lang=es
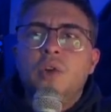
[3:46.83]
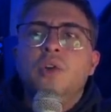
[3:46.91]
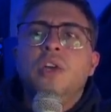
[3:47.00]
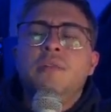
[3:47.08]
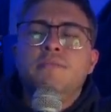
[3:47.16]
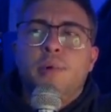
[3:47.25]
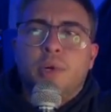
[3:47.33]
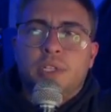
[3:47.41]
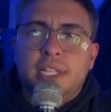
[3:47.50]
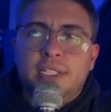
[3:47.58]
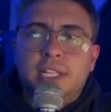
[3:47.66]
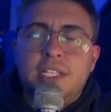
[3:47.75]

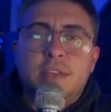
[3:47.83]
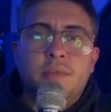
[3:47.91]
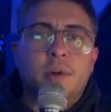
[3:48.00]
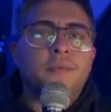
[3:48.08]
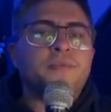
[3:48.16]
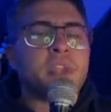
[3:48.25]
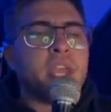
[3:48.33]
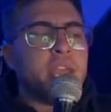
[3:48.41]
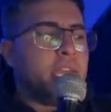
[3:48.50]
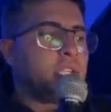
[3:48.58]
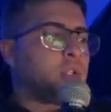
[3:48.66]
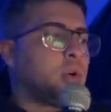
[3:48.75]
importantísimo.
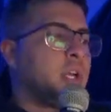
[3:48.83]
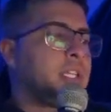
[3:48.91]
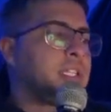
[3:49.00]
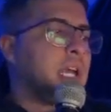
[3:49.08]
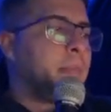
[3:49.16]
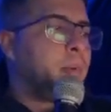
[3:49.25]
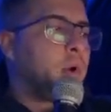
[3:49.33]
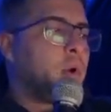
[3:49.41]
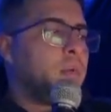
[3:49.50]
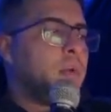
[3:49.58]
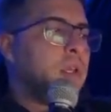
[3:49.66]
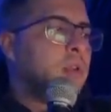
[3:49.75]
Esto está
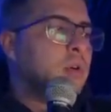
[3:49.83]
prohibido